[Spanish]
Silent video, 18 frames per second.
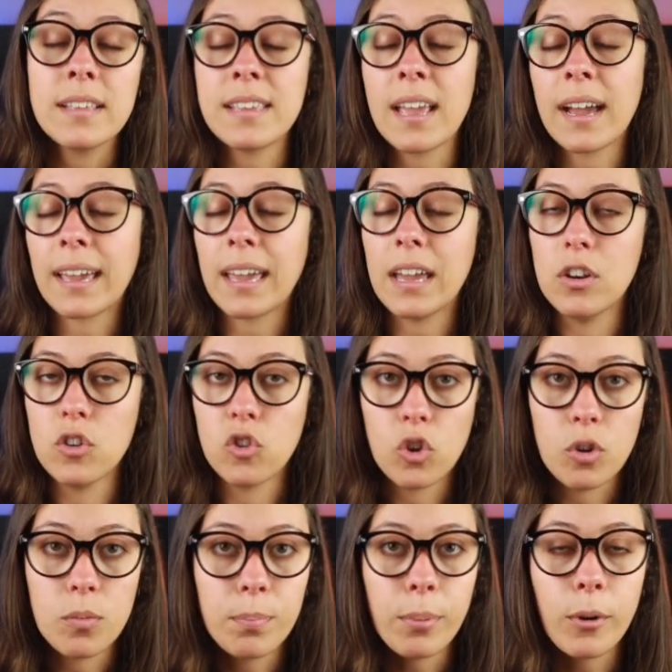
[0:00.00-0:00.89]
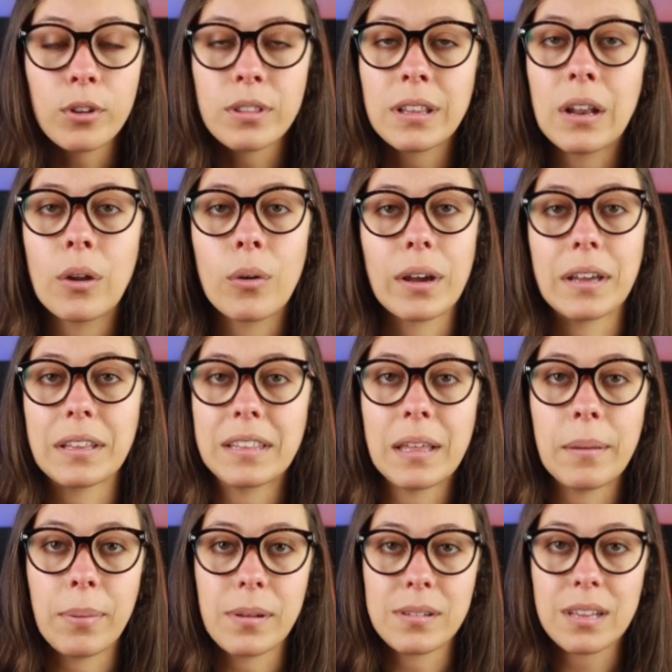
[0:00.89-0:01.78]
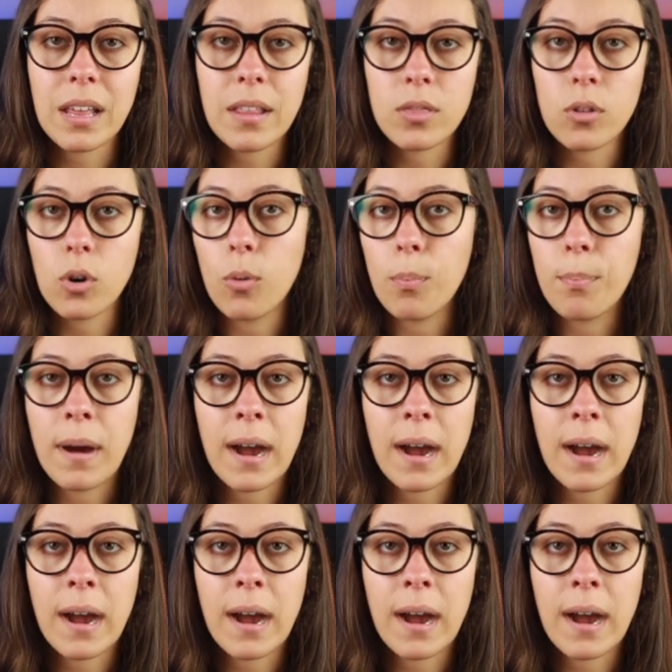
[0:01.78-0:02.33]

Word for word: ya que no importa lo que esté pasando,